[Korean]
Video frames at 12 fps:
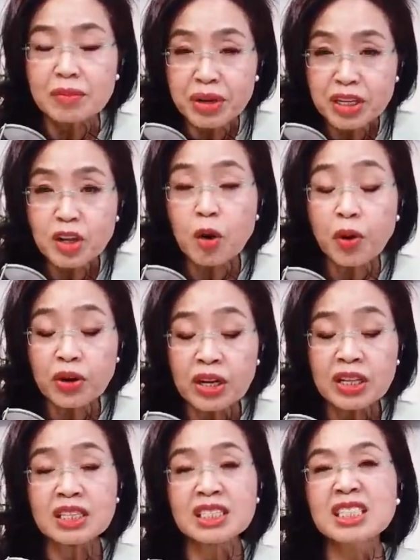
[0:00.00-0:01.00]

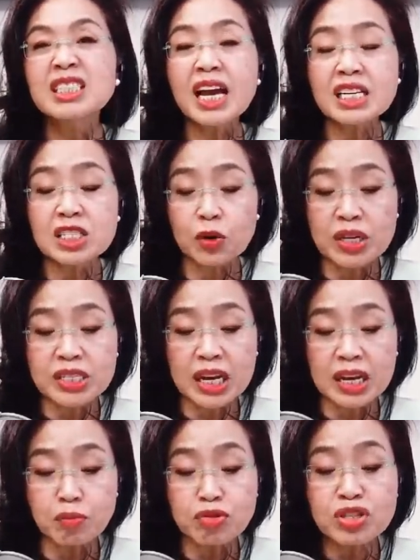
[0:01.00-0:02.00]
믿어버리는 그게 이제
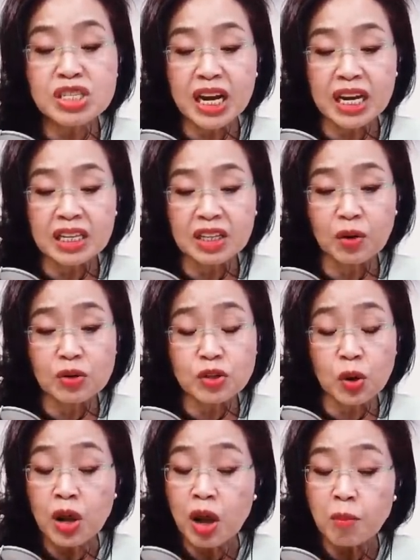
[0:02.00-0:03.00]
굉장히 문제가 있는
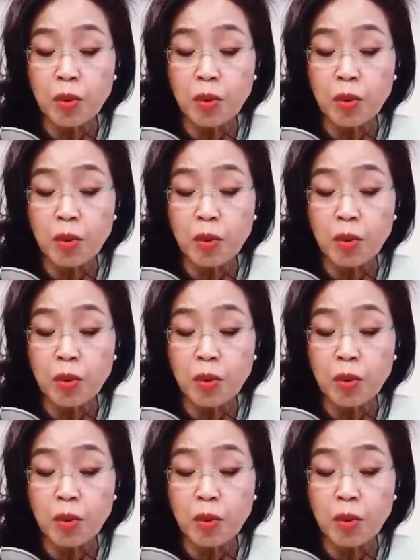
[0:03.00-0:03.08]
거죠.